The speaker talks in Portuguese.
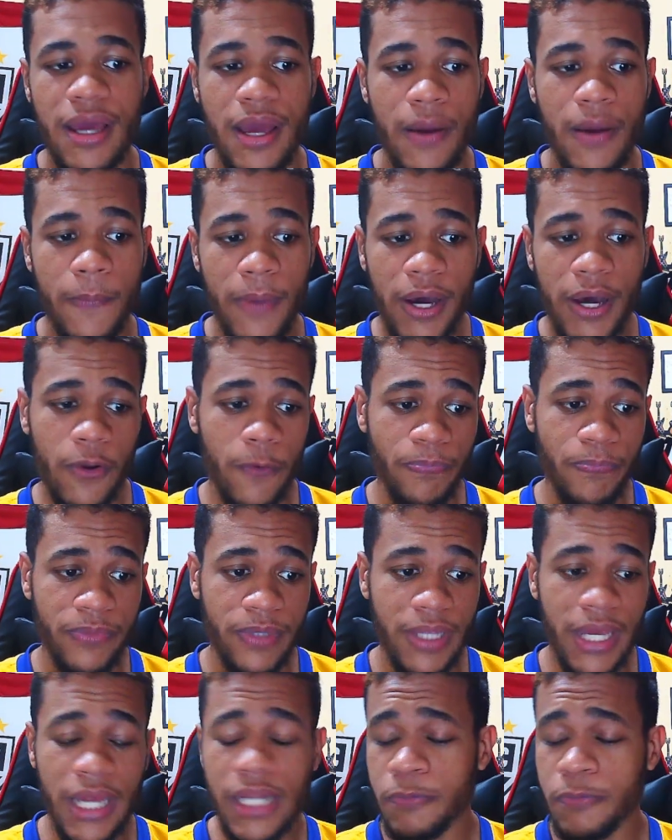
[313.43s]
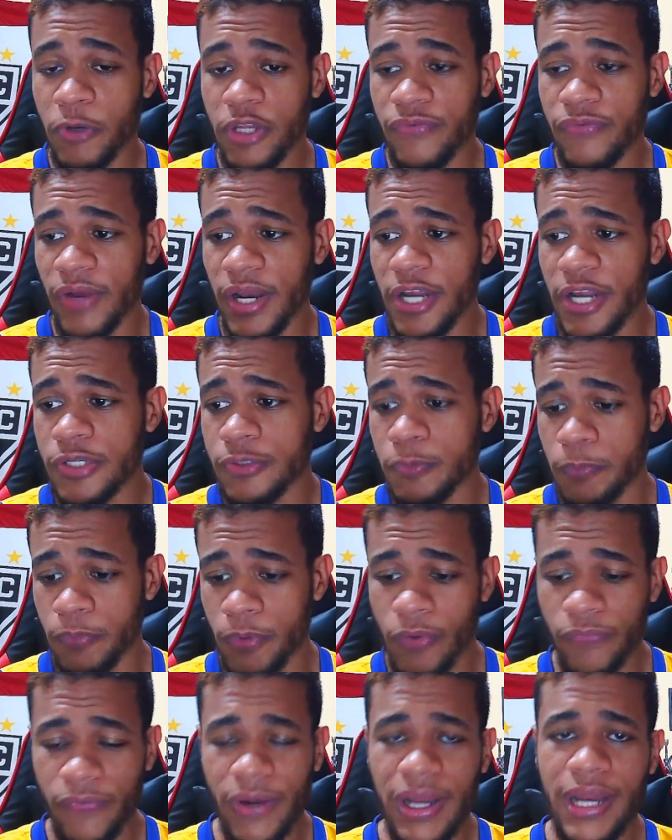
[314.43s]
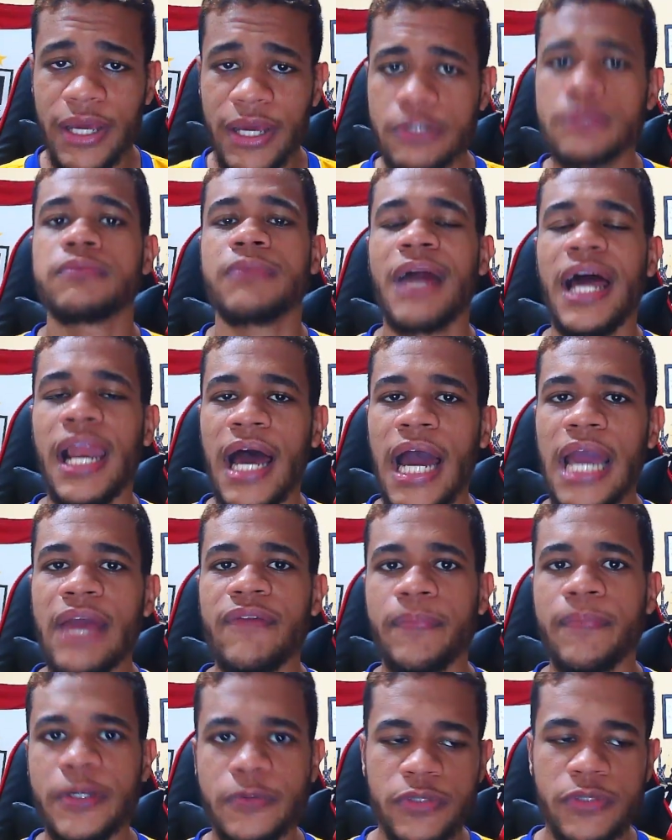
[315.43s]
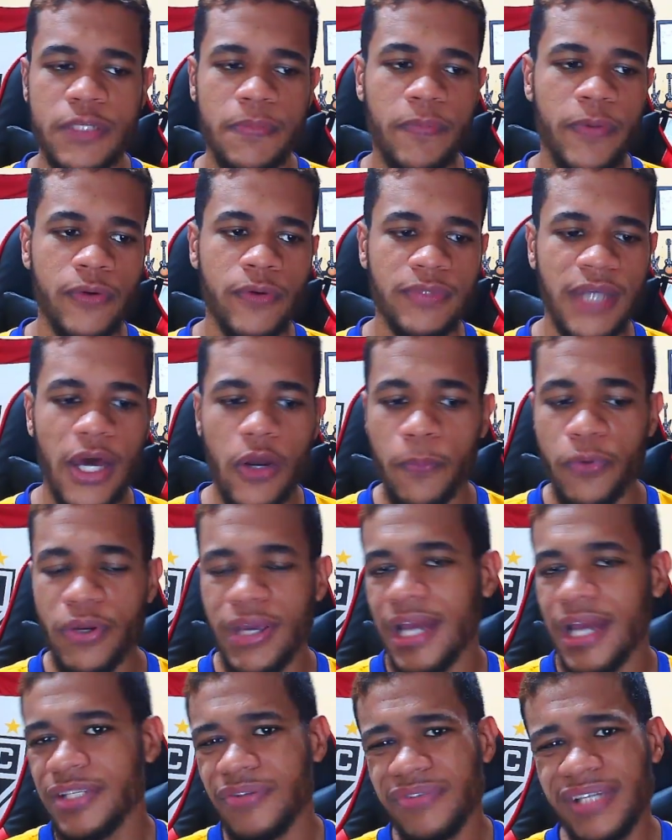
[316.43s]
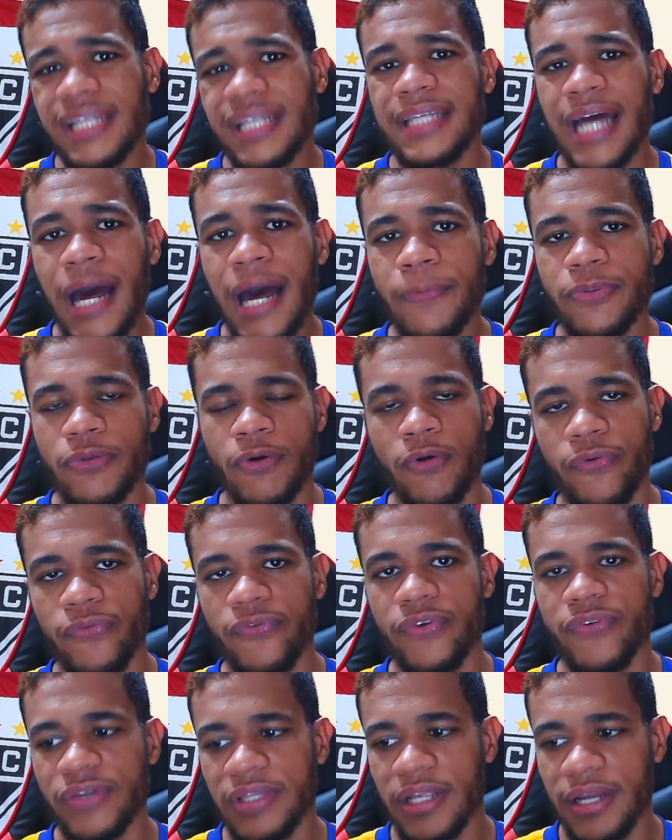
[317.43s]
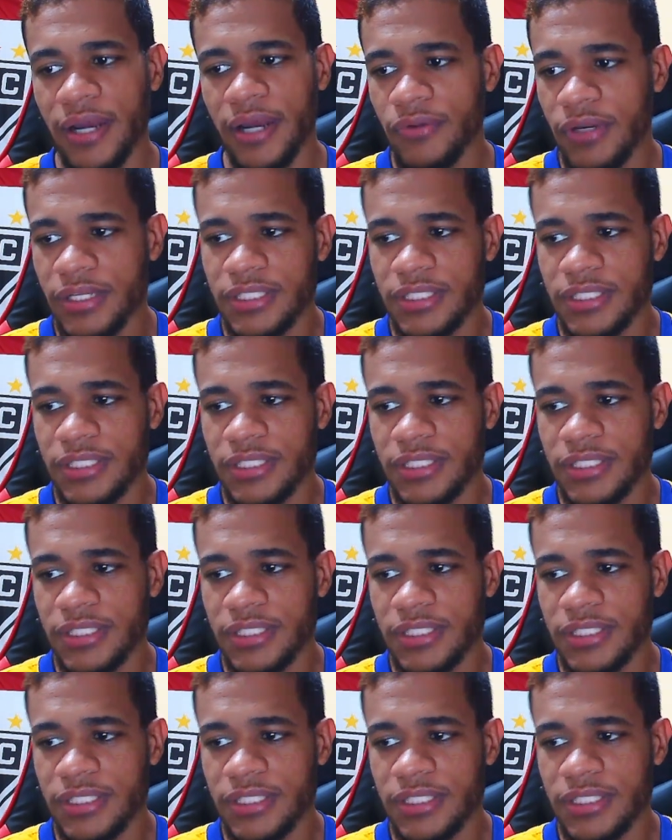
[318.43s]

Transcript: Mano, eles podem falar isso, eu falei isso na live para as pessoas que me perguntaram, porque eles não se adaptam ao FIFA, tá ligado?